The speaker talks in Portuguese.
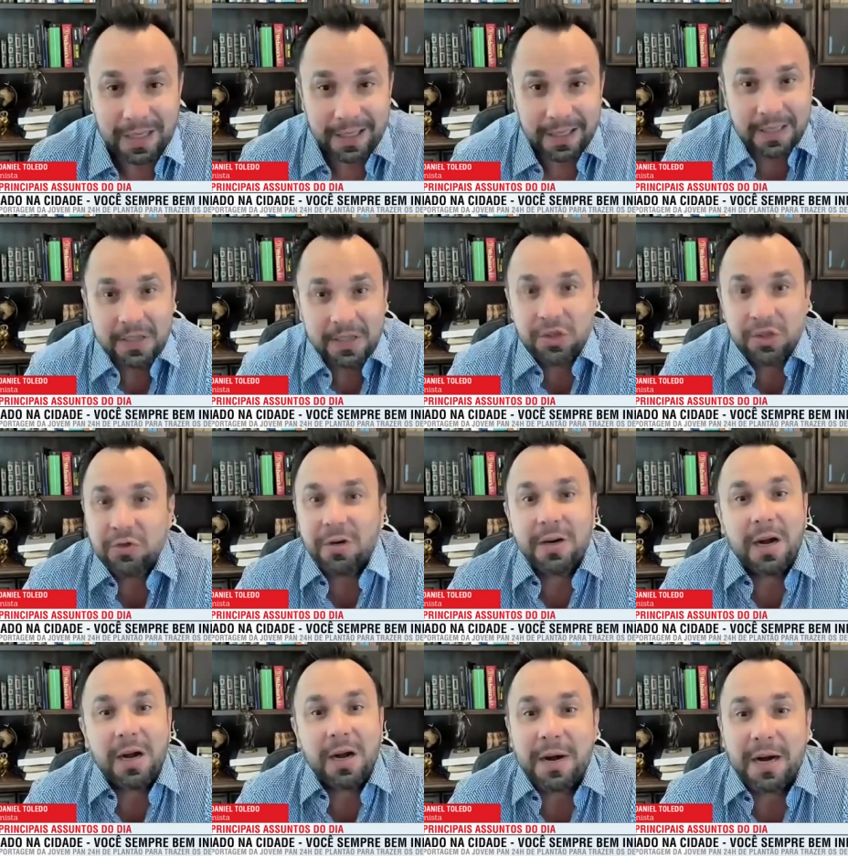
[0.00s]
E
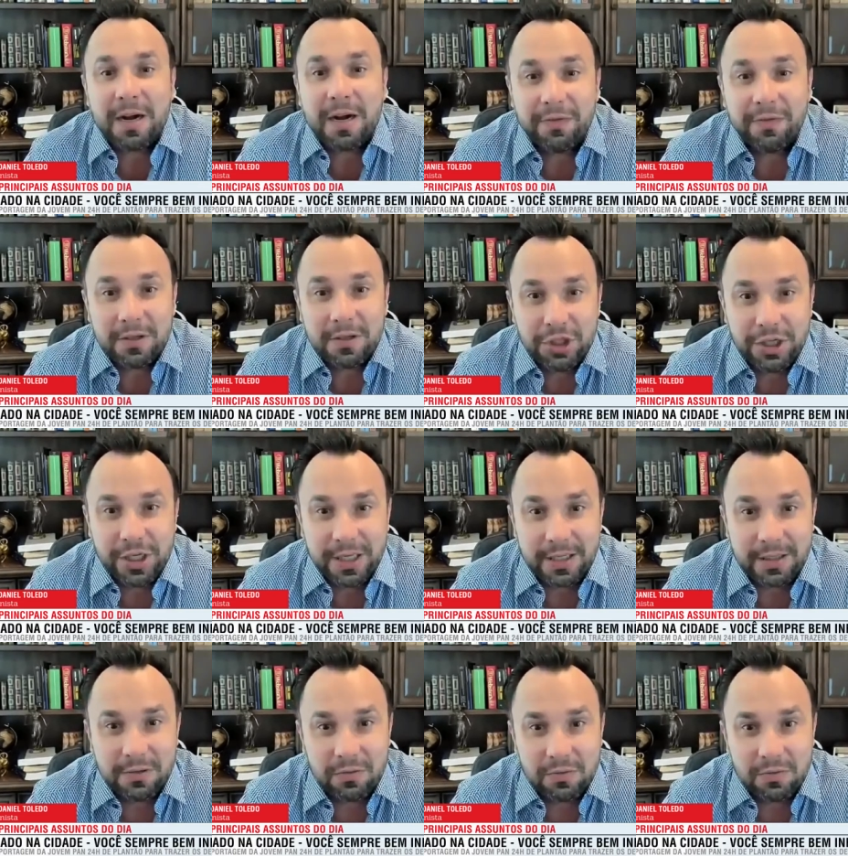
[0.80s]
isso acabava
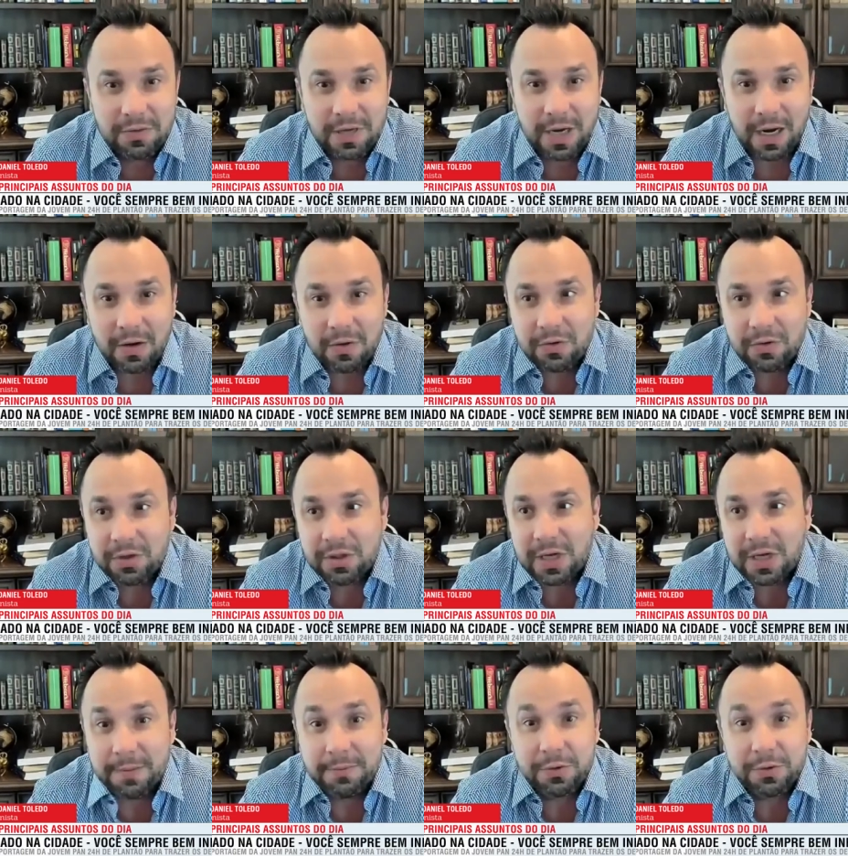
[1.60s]
gerando um
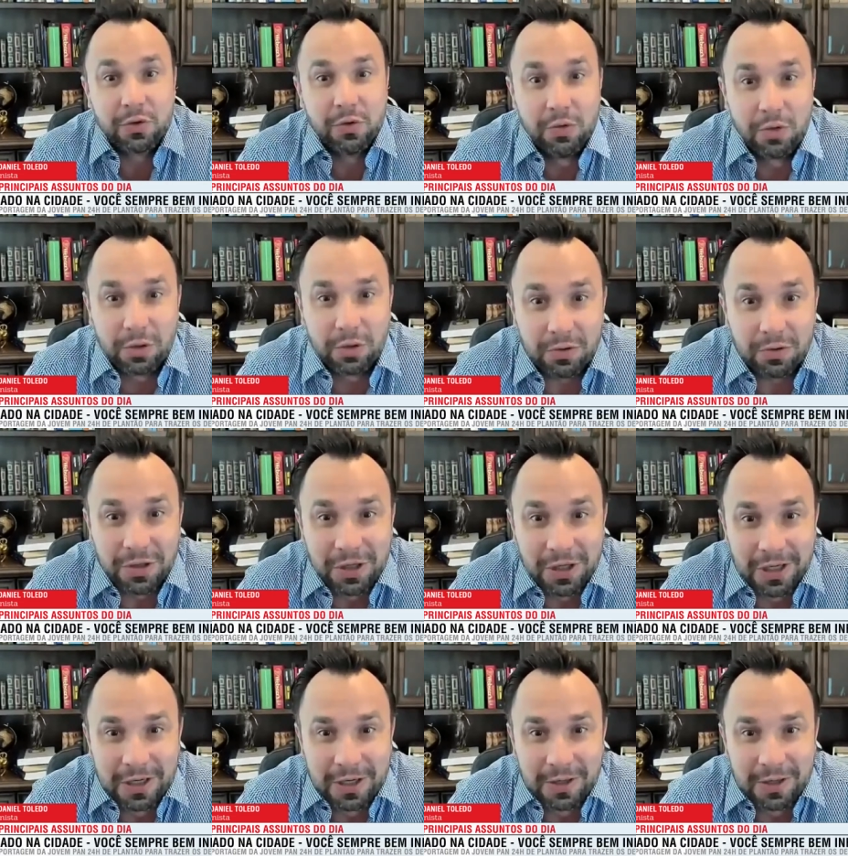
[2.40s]
caos
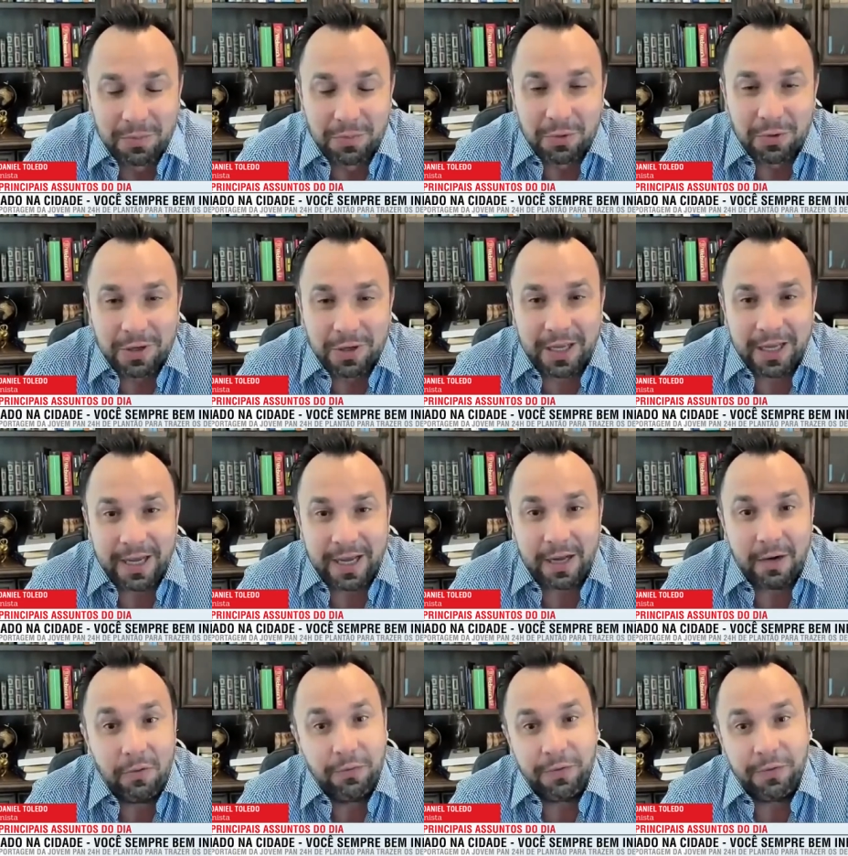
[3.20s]
absurdo, porque
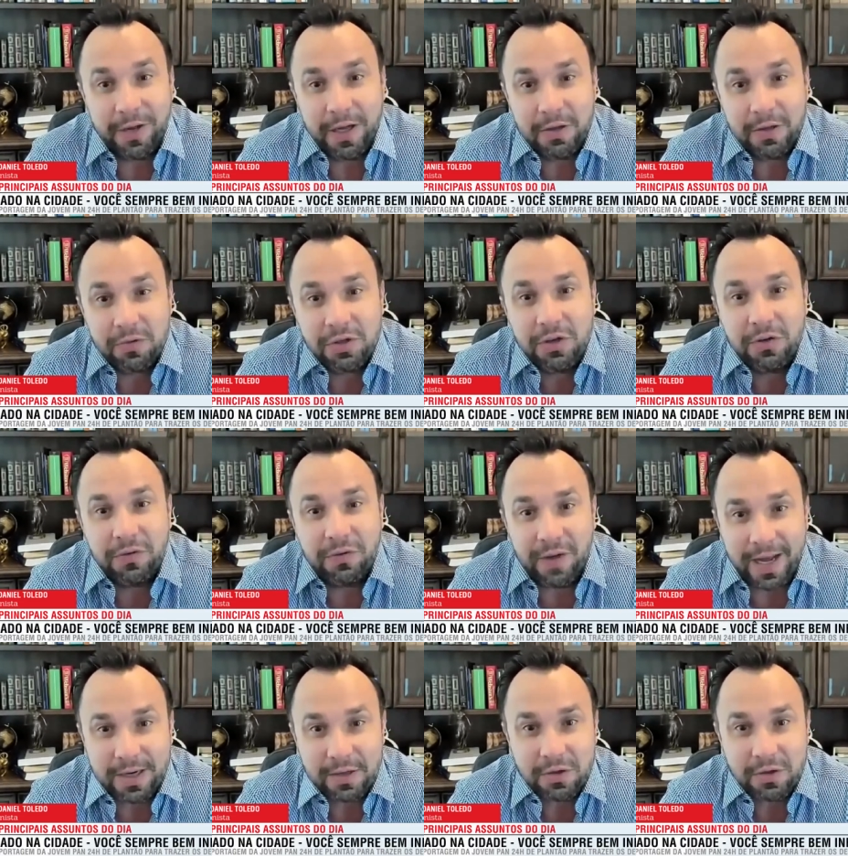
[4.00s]
eram feitos
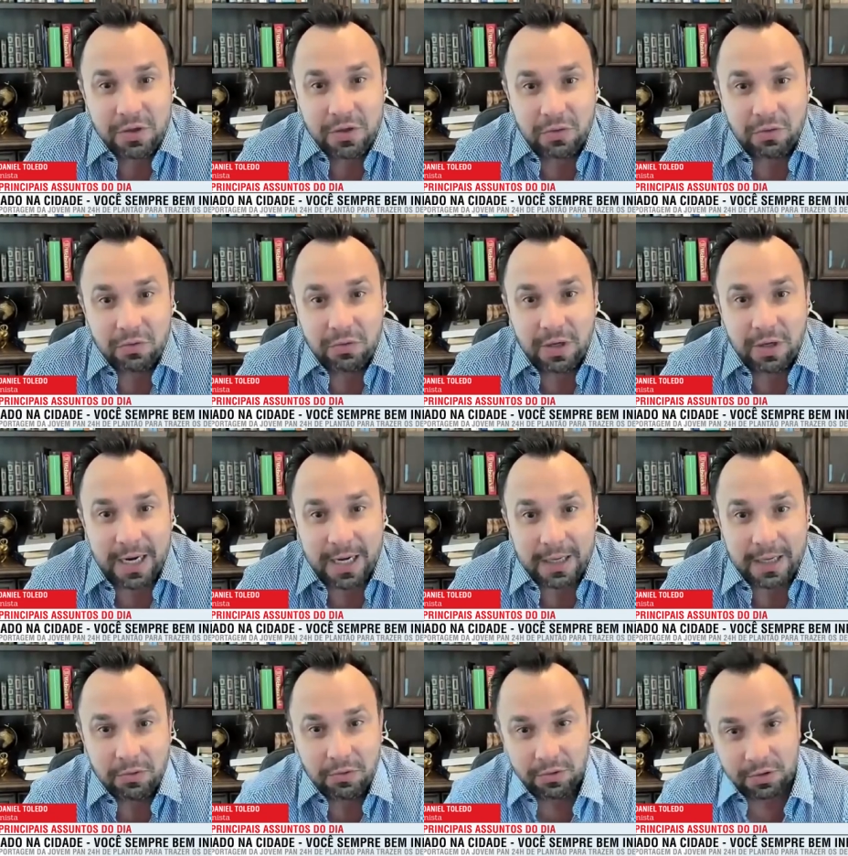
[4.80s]
diversos
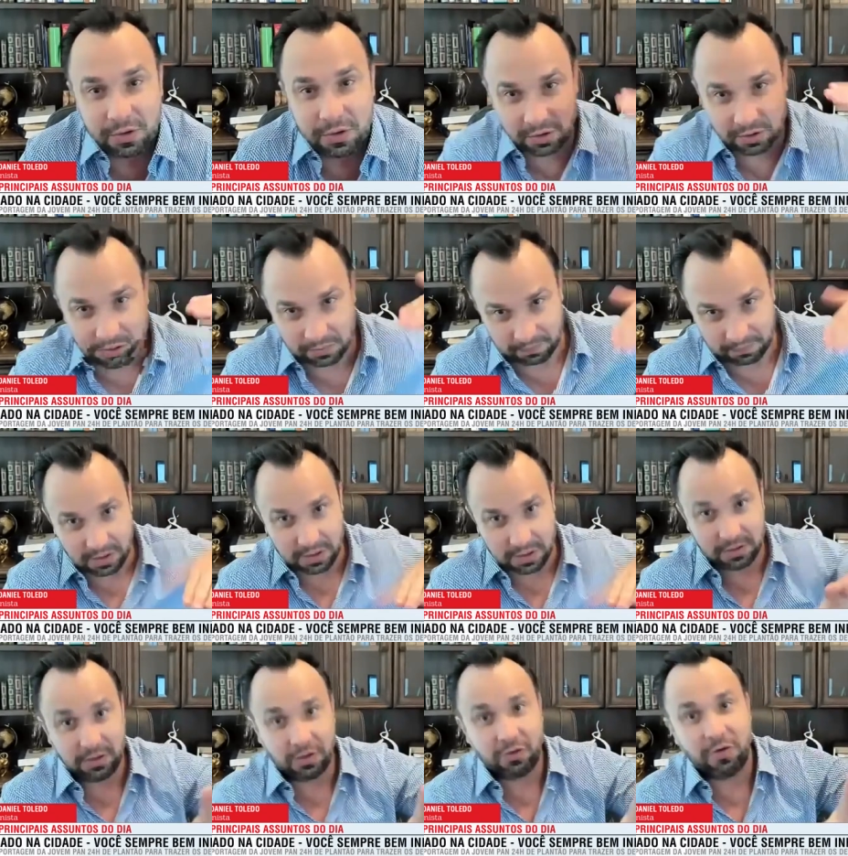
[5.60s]
contratos
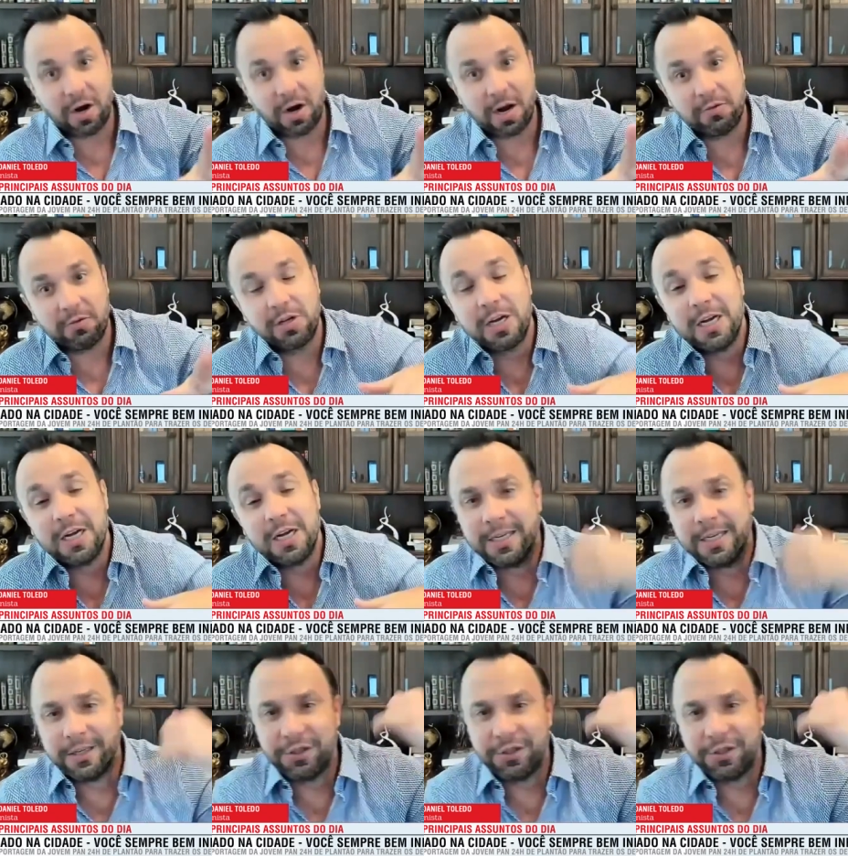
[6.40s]
underground